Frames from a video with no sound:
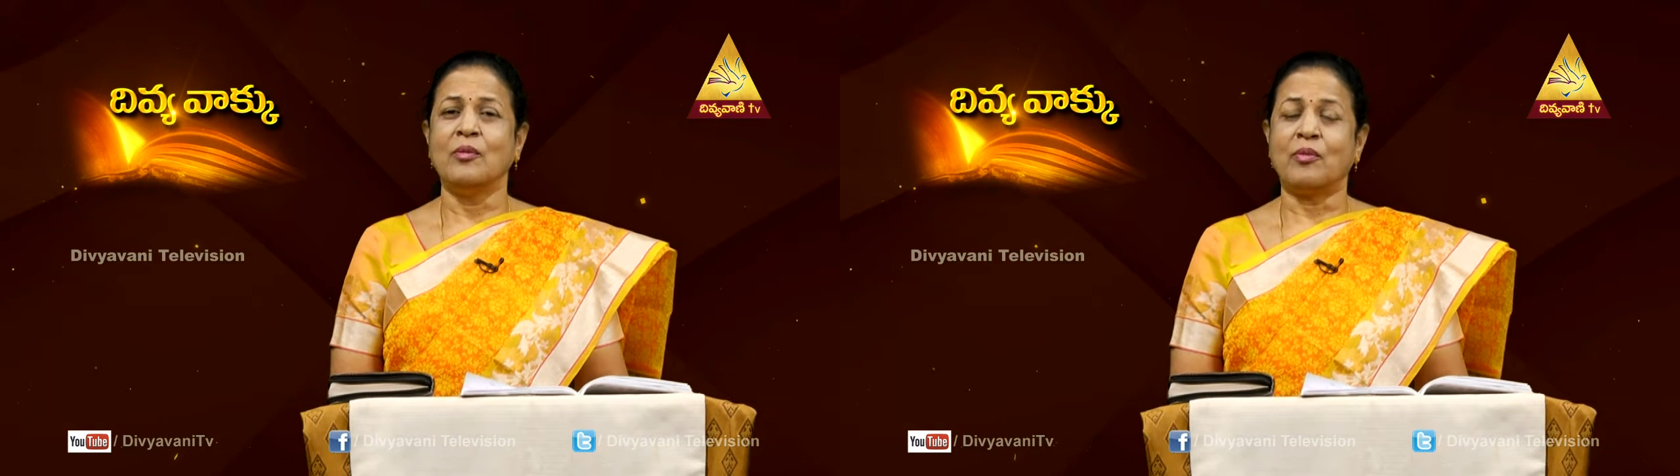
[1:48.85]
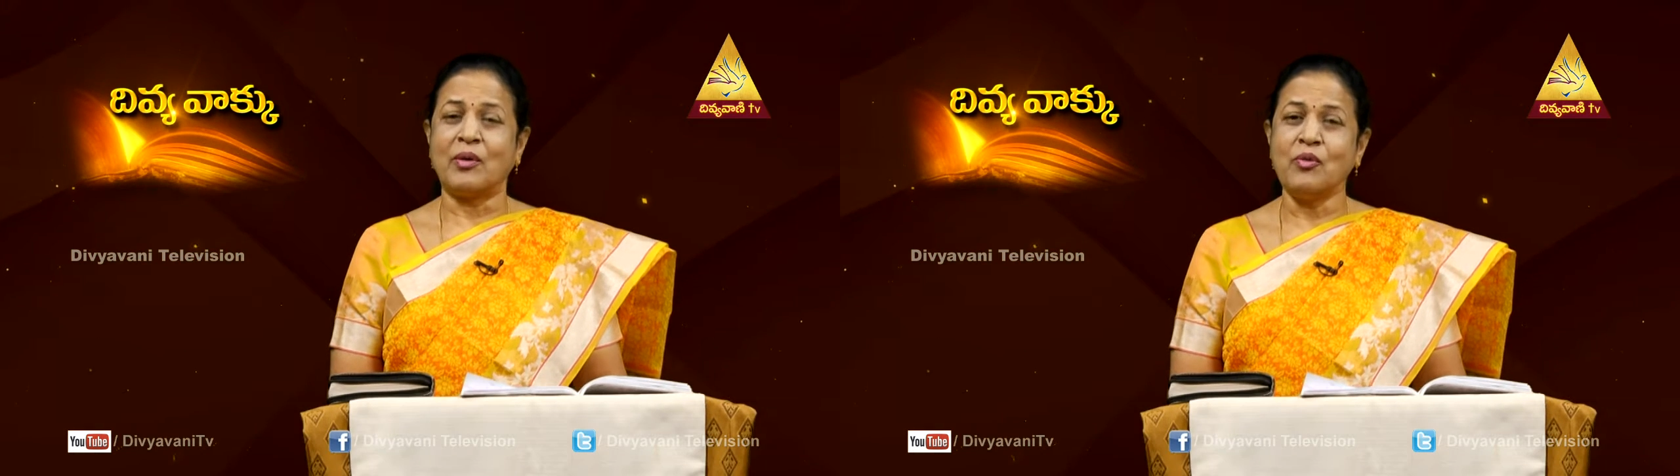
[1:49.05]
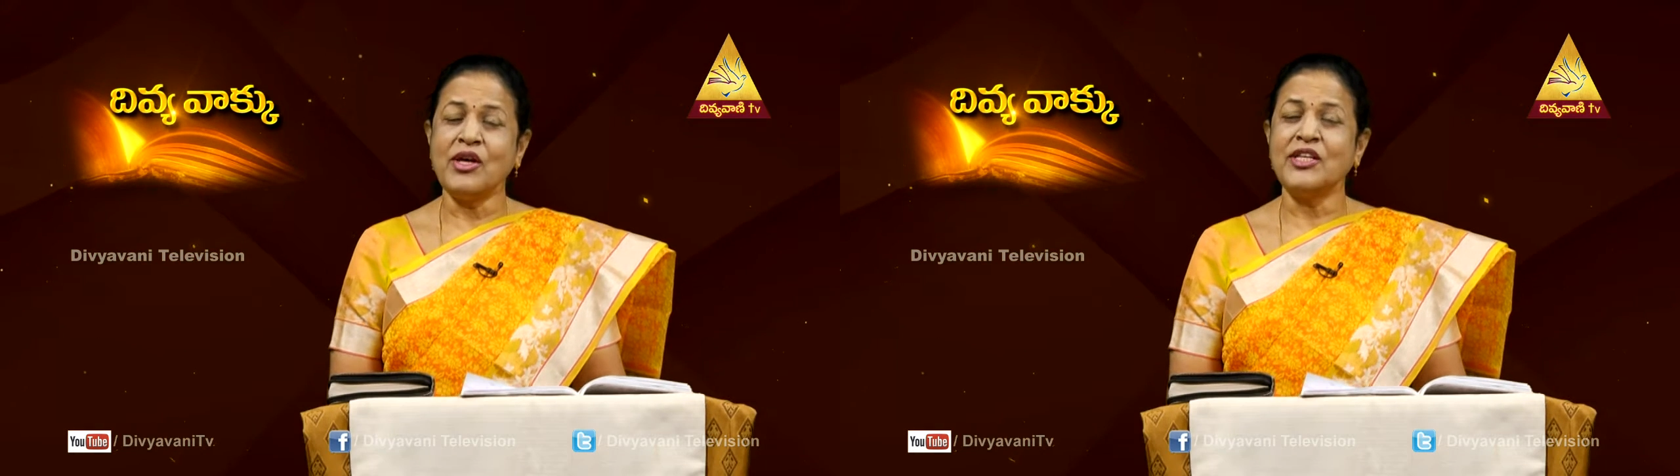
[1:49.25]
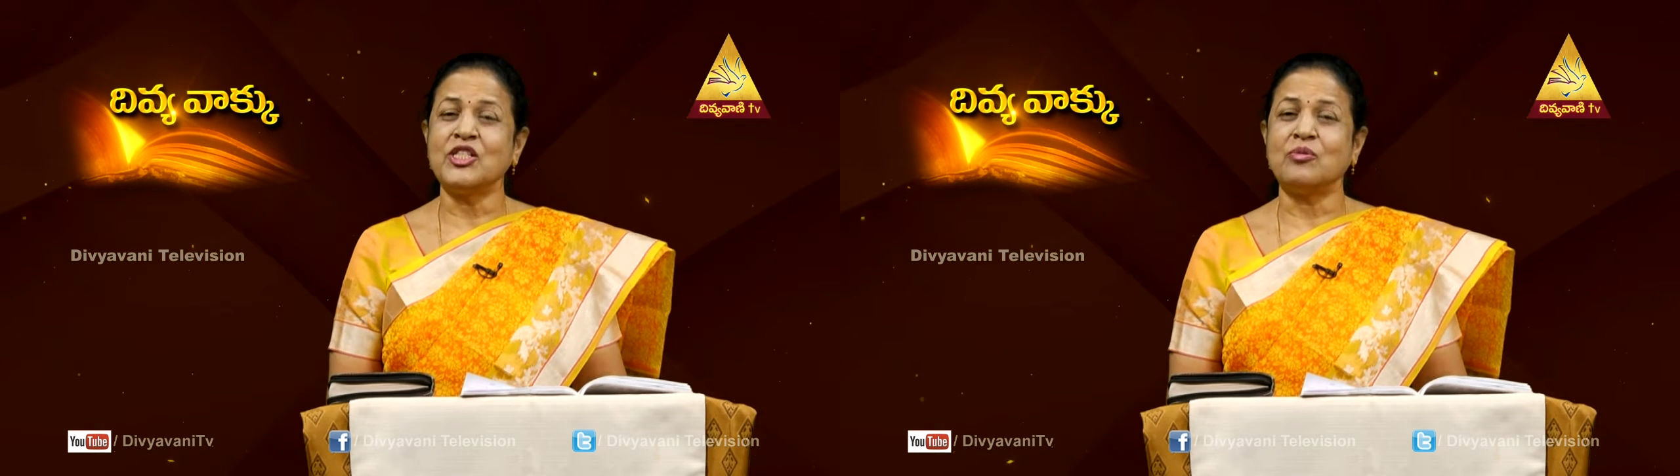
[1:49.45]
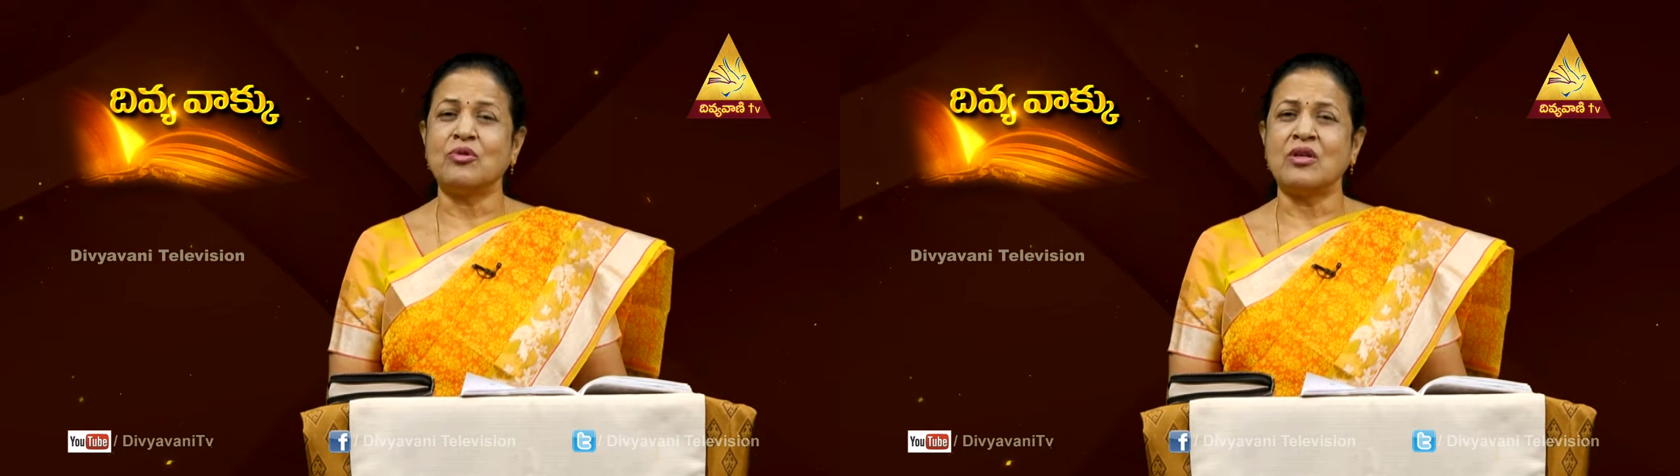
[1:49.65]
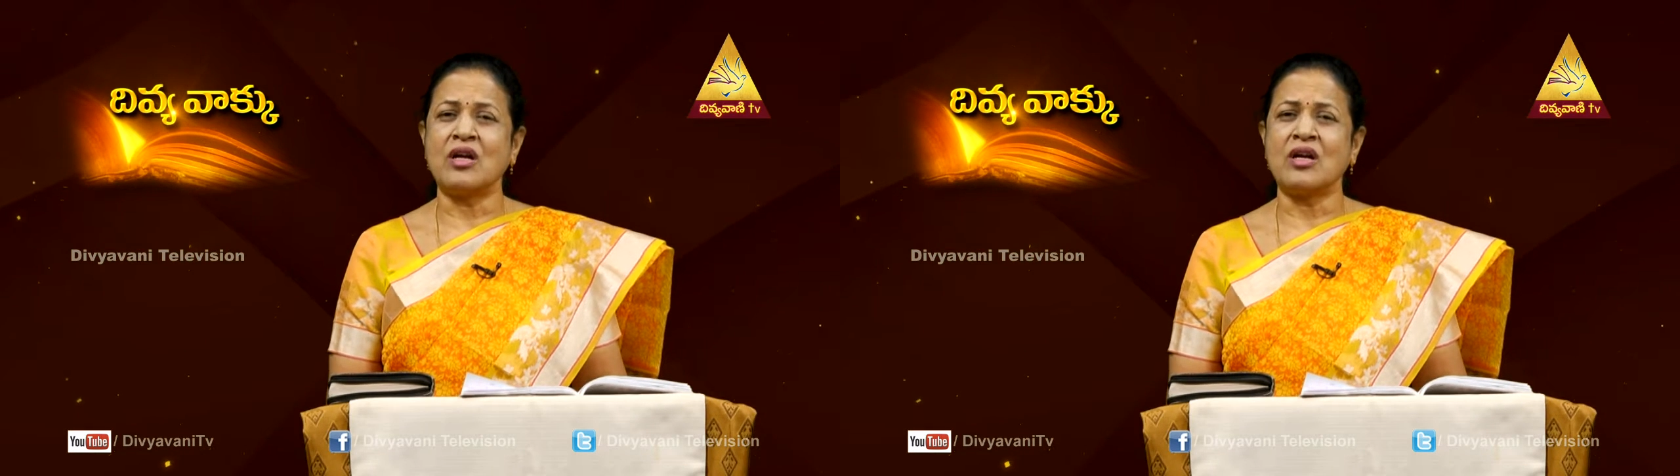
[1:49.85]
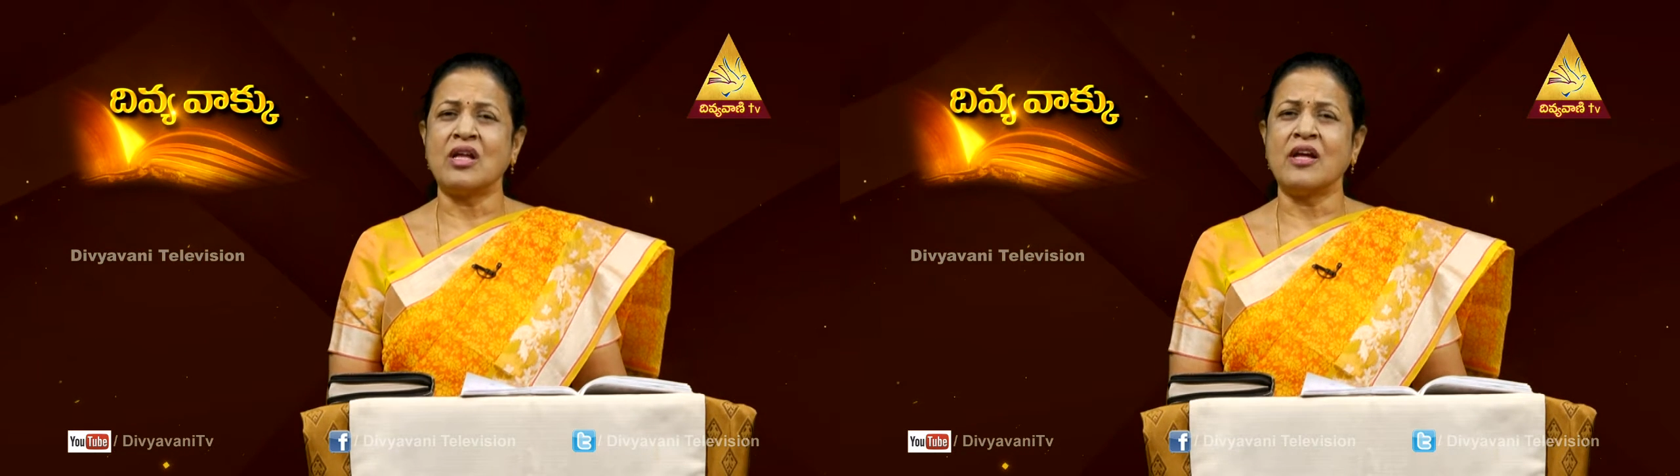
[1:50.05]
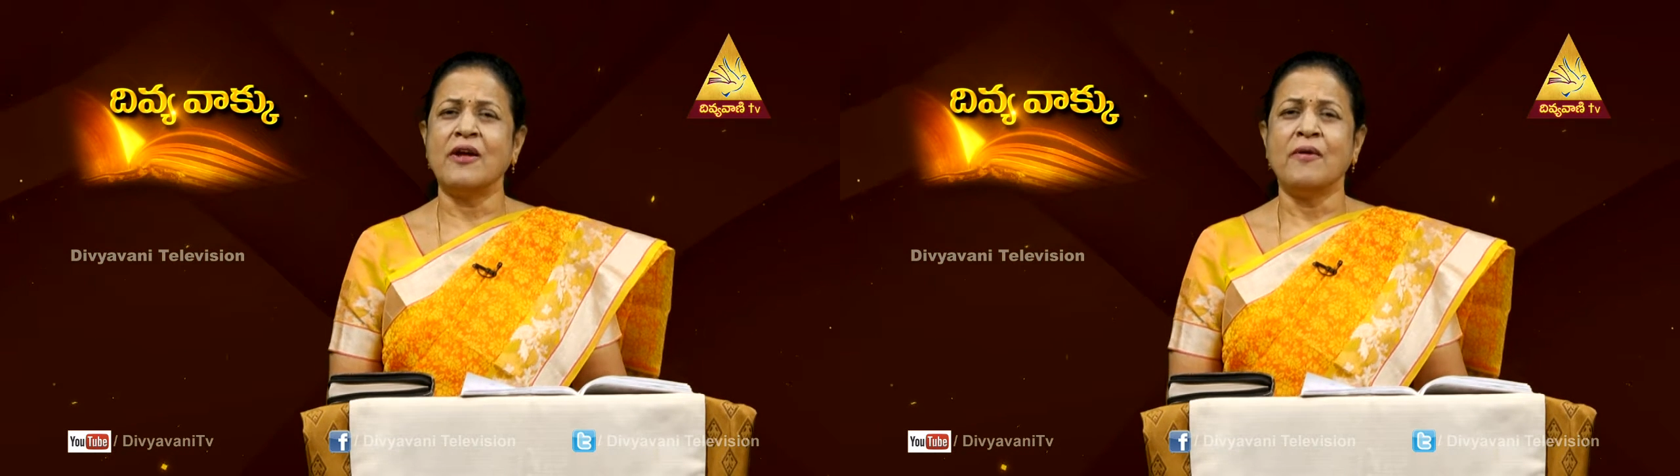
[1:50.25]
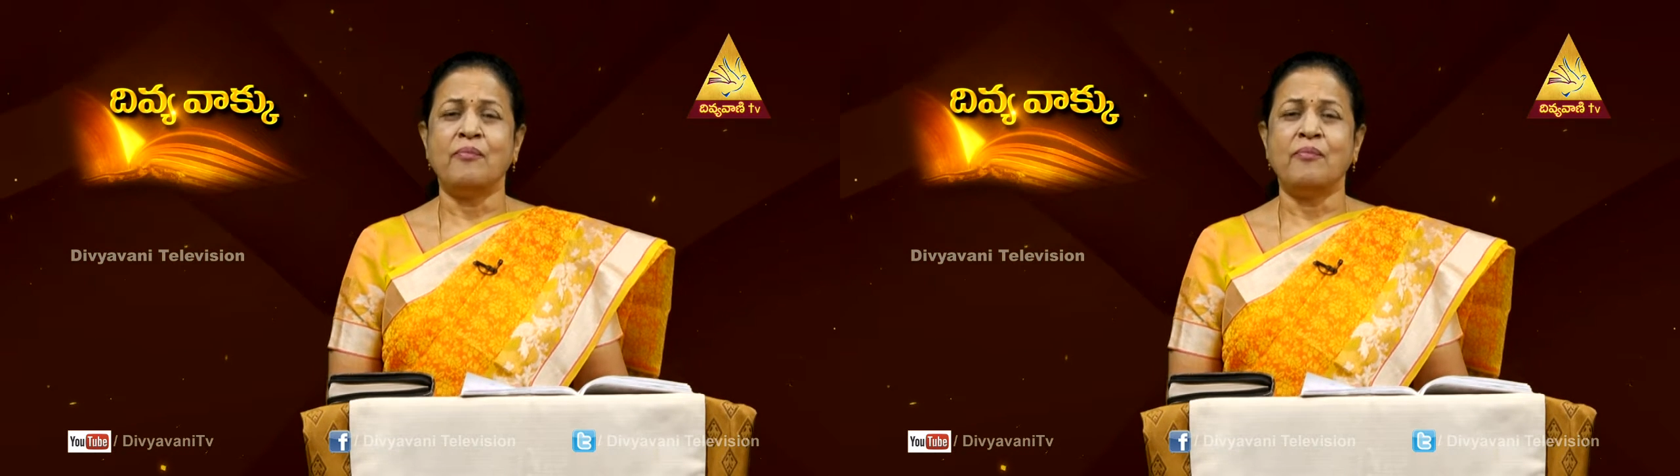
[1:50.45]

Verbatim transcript: ప్రభు ఏం చెప్తున్నారంటే